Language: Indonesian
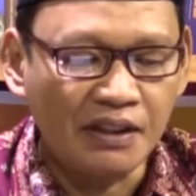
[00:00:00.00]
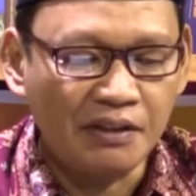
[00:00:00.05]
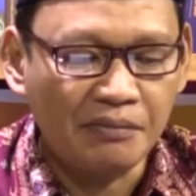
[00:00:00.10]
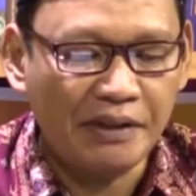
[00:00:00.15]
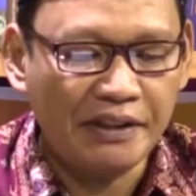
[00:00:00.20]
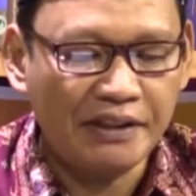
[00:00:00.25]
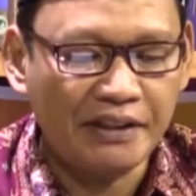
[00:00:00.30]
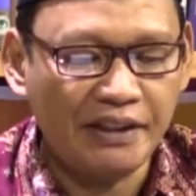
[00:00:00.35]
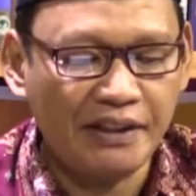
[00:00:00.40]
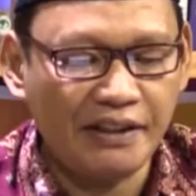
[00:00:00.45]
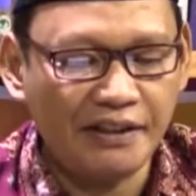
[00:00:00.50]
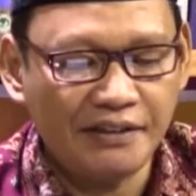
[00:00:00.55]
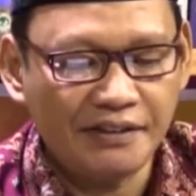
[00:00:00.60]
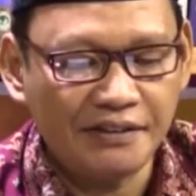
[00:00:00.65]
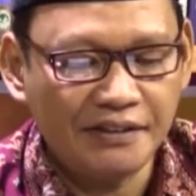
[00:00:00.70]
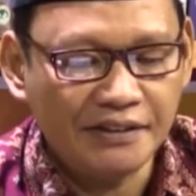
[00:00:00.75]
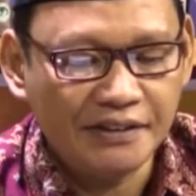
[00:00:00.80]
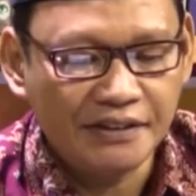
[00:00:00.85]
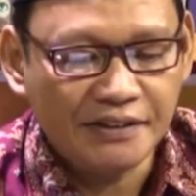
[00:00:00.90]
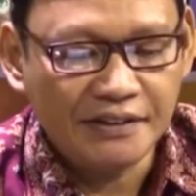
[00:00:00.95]
Baiklah,
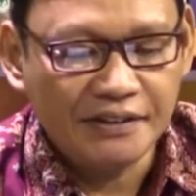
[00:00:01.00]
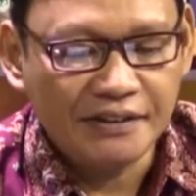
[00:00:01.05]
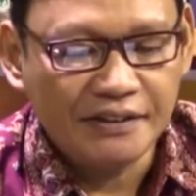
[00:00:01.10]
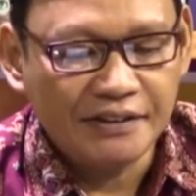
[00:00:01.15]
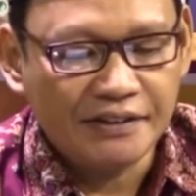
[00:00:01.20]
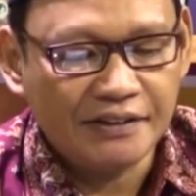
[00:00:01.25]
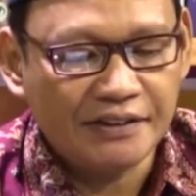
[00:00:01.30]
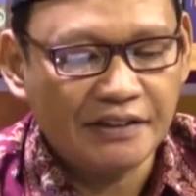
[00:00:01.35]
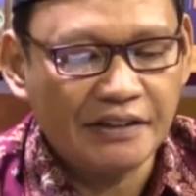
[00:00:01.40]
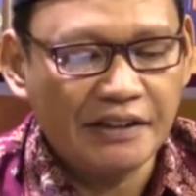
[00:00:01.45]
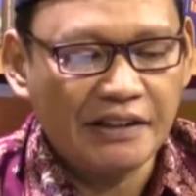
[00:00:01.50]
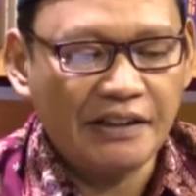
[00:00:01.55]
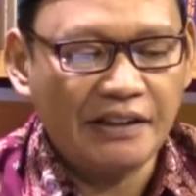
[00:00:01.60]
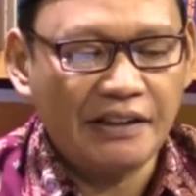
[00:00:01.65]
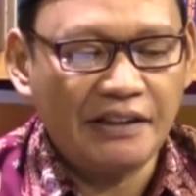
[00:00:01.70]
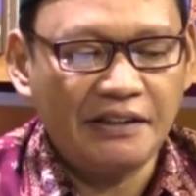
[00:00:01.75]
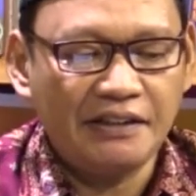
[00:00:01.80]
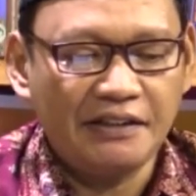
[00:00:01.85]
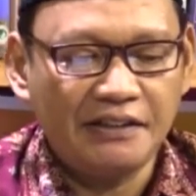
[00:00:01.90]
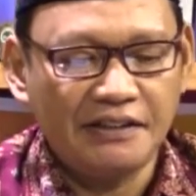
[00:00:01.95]

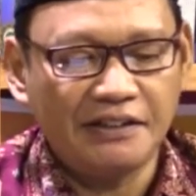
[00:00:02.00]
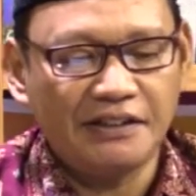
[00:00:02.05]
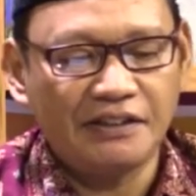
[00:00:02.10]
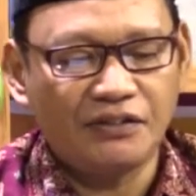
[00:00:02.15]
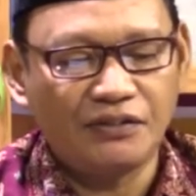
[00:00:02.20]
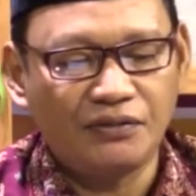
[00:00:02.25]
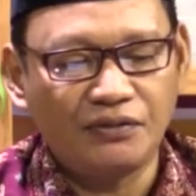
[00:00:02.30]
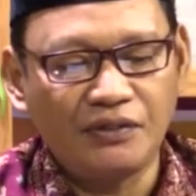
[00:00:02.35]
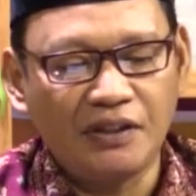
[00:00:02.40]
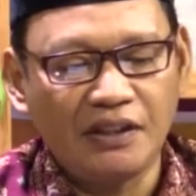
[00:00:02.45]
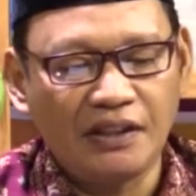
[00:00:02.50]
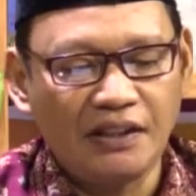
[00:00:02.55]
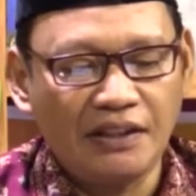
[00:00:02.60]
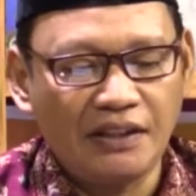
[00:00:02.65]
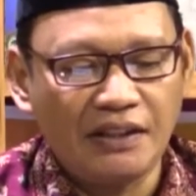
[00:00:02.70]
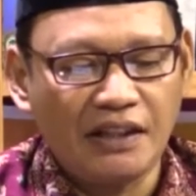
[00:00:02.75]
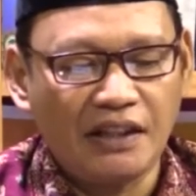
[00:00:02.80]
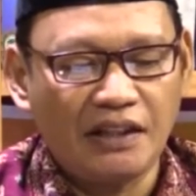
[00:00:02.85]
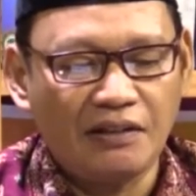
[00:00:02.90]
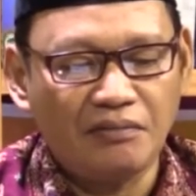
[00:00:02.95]
setelah
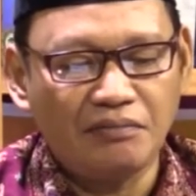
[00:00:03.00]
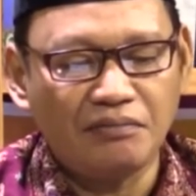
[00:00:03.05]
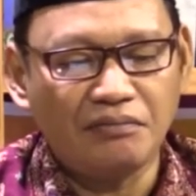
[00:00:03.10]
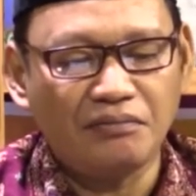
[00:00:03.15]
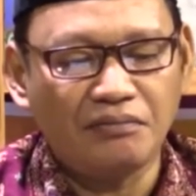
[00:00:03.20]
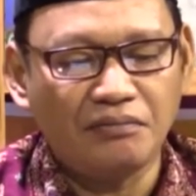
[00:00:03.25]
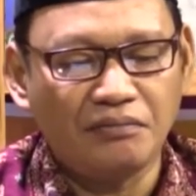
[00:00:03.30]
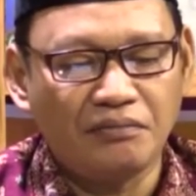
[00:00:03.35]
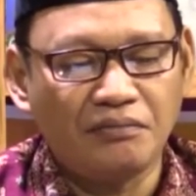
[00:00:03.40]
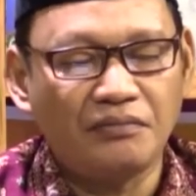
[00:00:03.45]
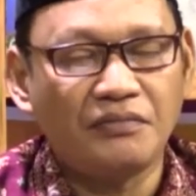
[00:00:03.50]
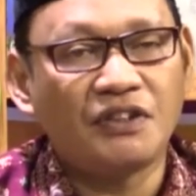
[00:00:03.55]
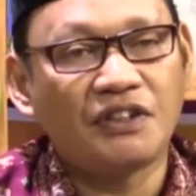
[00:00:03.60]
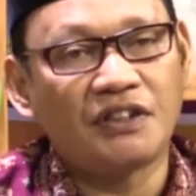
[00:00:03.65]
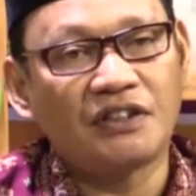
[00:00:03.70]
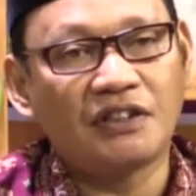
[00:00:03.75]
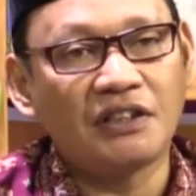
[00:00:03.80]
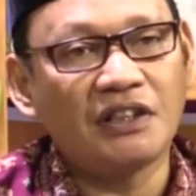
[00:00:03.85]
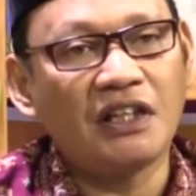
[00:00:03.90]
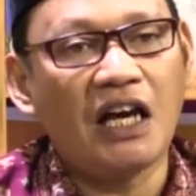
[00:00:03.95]
siswa
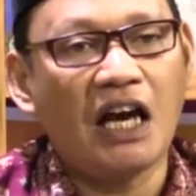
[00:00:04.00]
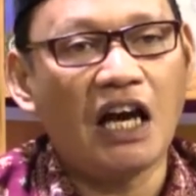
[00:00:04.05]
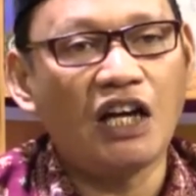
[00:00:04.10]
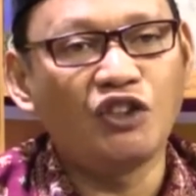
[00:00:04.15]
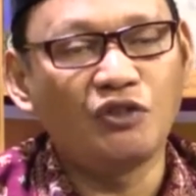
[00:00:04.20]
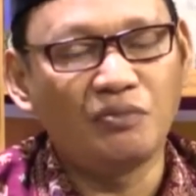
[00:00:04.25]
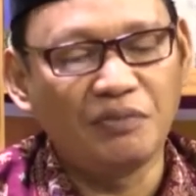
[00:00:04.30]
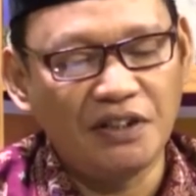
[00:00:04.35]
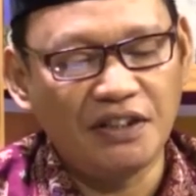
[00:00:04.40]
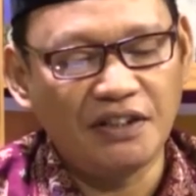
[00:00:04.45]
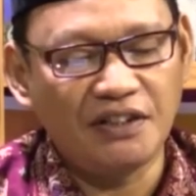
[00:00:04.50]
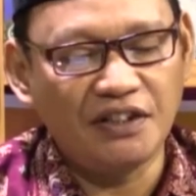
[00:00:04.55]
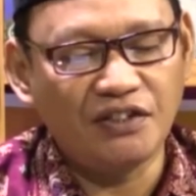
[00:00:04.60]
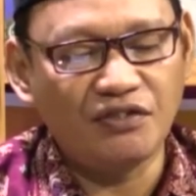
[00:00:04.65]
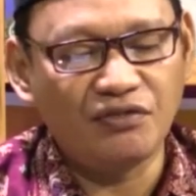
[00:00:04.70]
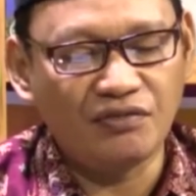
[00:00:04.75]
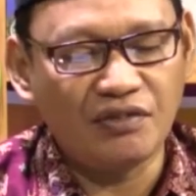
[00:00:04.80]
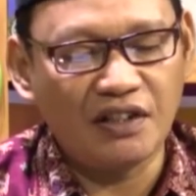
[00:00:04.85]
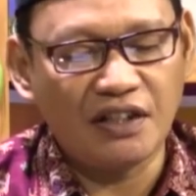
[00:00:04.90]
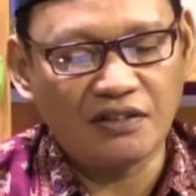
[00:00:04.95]
setelah alumni
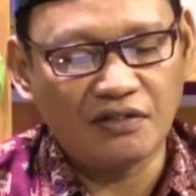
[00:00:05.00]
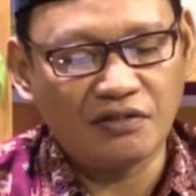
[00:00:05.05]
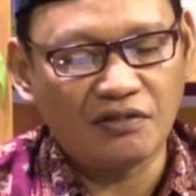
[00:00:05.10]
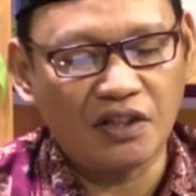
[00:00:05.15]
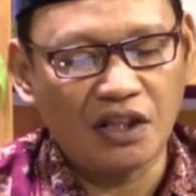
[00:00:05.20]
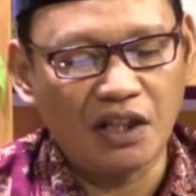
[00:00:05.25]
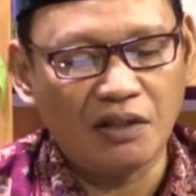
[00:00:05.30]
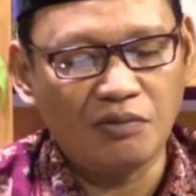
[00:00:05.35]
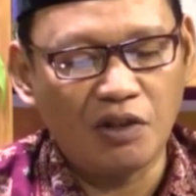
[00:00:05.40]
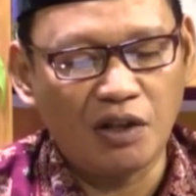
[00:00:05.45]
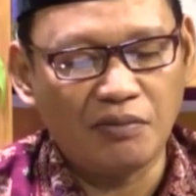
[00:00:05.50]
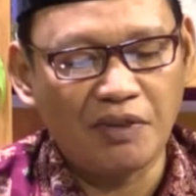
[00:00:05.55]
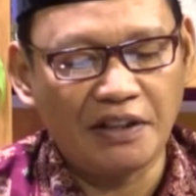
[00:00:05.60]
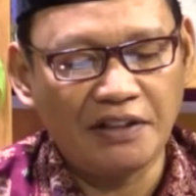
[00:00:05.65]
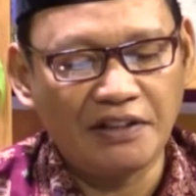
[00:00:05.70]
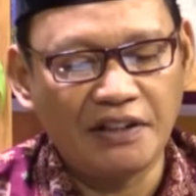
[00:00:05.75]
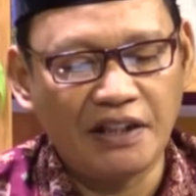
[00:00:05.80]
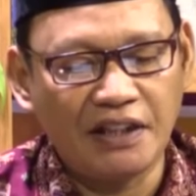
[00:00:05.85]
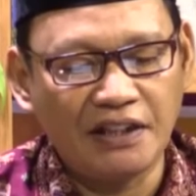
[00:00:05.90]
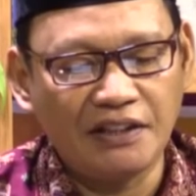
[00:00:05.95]
siswa sekolah
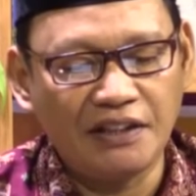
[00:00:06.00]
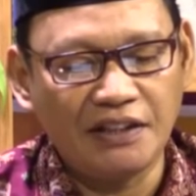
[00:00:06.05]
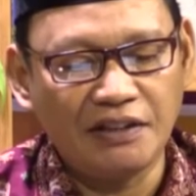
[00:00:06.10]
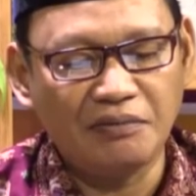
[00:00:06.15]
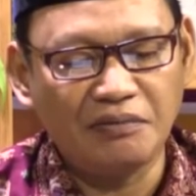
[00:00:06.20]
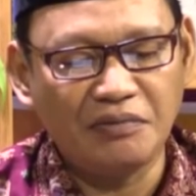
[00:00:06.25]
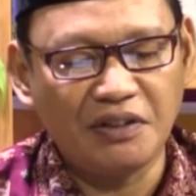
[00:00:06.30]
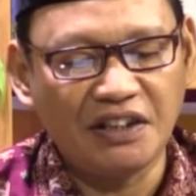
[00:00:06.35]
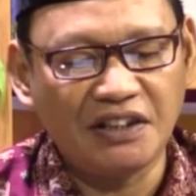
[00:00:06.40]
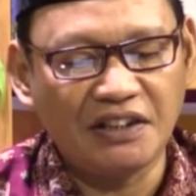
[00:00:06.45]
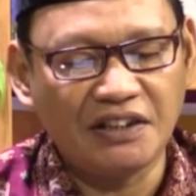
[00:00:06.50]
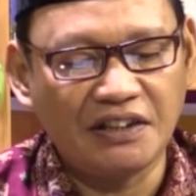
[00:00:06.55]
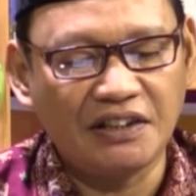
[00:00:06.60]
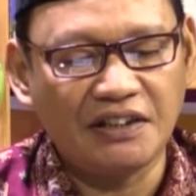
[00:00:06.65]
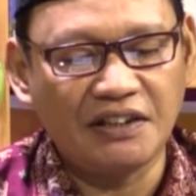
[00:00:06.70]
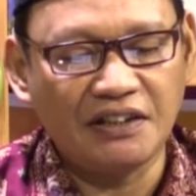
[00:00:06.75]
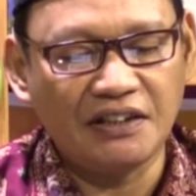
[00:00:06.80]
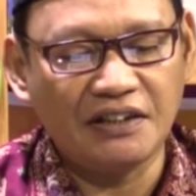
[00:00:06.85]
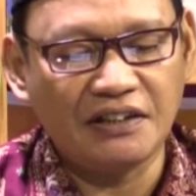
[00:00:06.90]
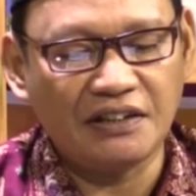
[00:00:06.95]
Muhammadiyah ini
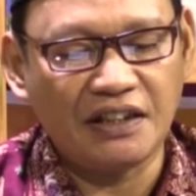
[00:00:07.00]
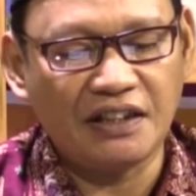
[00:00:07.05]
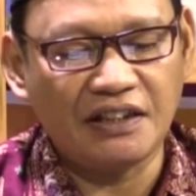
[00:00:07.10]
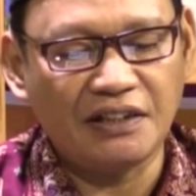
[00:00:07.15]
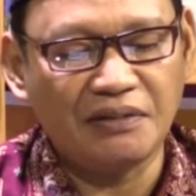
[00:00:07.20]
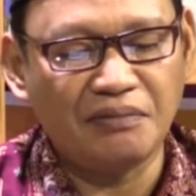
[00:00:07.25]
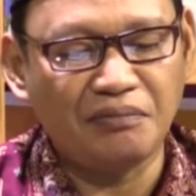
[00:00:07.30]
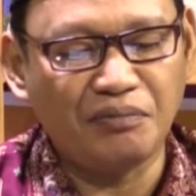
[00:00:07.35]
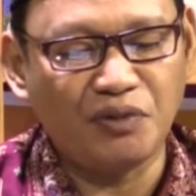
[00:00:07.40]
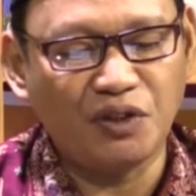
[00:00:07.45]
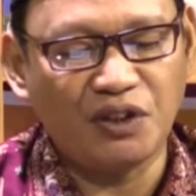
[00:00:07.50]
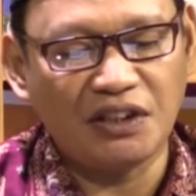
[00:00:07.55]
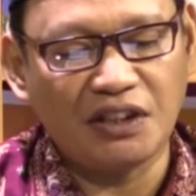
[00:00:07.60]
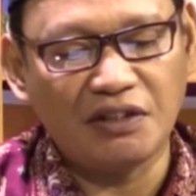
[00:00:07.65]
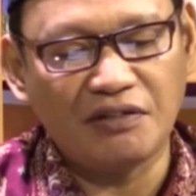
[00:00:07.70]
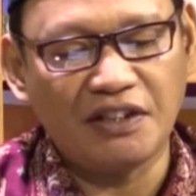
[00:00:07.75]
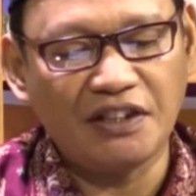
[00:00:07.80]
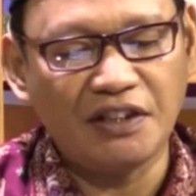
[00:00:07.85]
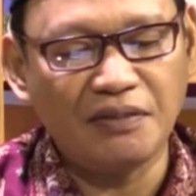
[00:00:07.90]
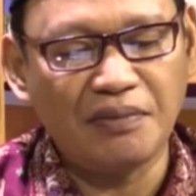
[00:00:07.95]
memiliki tadi mempunyai
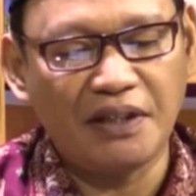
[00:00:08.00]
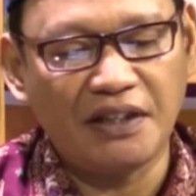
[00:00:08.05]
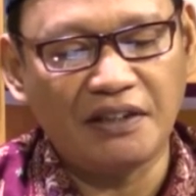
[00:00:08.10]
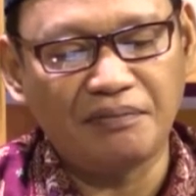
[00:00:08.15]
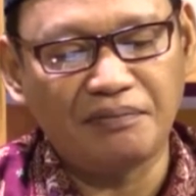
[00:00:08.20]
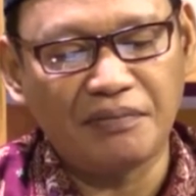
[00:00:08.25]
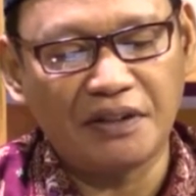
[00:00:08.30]
kewajiban